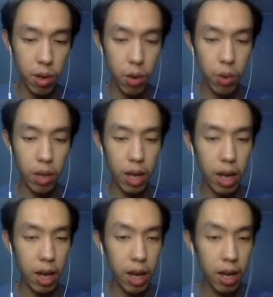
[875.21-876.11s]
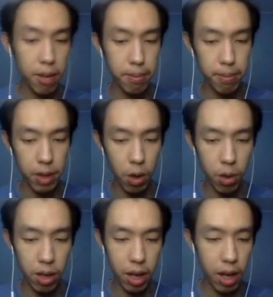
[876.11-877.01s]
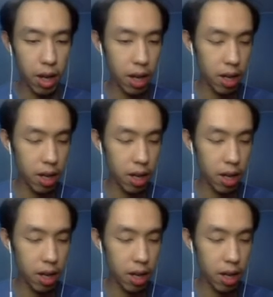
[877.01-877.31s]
oke oke